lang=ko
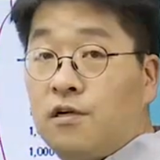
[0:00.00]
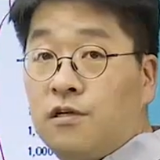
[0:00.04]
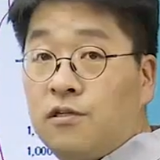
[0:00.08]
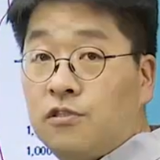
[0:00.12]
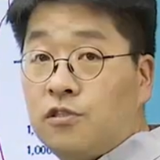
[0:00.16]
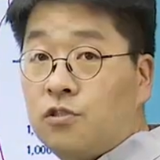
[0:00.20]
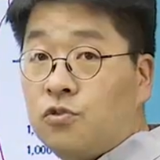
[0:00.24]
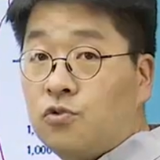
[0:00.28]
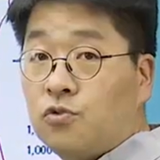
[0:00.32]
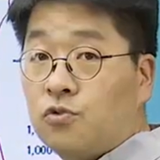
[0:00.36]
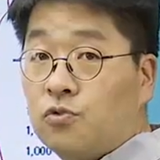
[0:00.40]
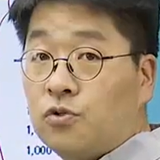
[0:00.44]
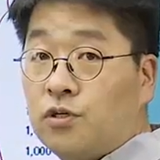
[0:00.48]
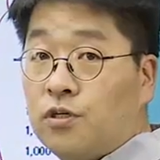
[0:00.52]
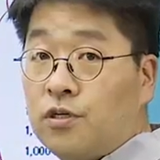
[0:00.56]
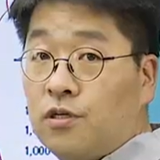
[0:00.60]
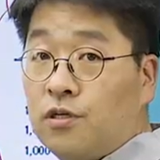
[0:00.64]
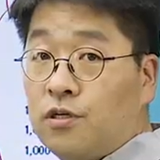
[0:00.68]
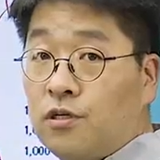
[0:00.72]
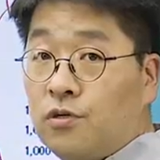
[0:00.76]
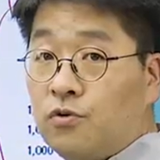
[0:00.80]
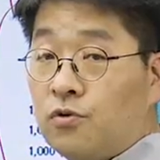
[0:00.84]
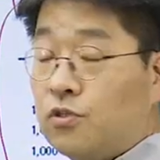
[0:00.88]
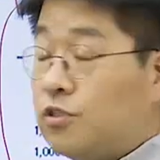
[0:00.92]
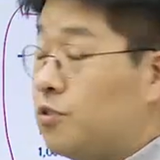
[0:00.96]
지출이
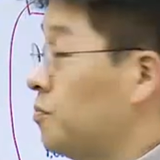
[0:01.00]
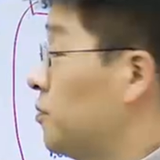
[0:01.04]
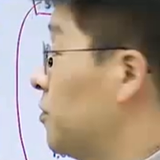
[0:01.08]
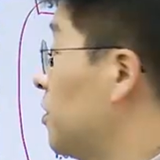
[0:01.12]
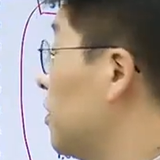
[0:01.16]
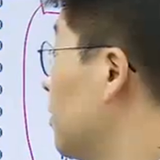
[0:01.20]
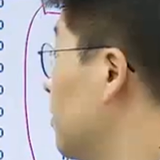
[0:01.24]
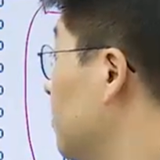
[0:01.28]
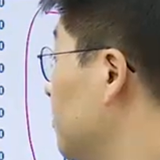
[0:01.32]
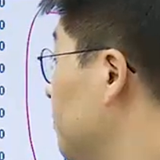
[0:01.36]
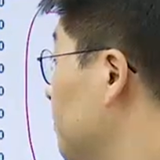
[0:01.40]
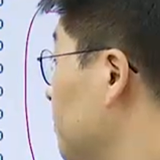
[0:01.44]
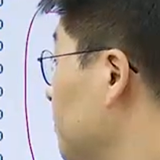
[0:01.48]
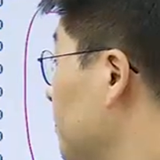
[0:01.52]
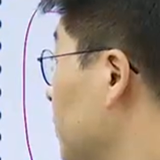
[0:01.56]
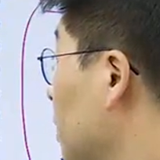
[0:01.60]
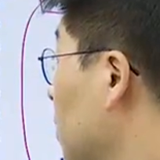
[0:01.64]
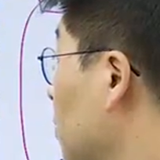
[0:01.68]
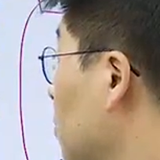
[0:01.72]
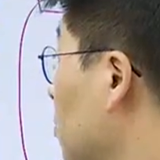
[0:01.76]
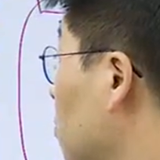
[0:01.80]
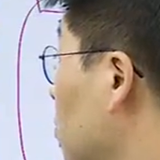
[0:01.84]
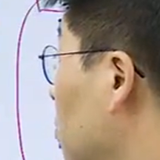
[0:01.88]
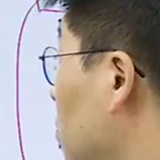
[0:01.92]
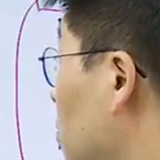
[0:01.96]
이루어집니다.
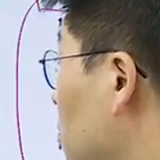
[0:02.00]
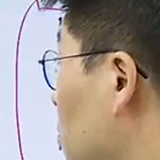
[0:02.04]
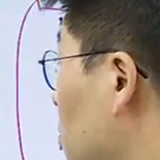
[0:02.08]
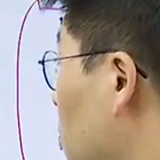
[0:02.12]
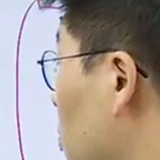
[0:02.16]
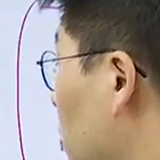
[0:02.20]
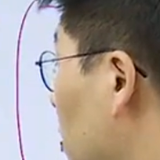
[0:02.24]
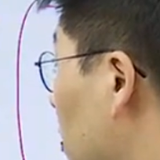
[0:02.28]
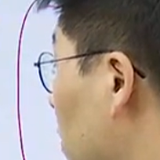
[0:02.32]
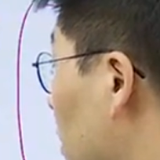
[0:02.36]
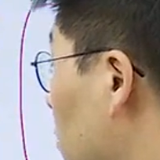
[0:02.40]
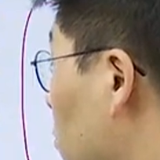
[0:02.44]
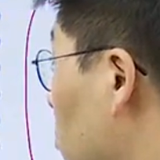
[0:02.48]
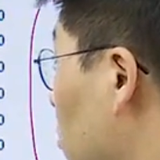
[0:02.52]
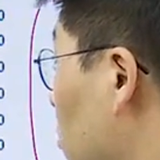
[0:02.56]
그리고 콜라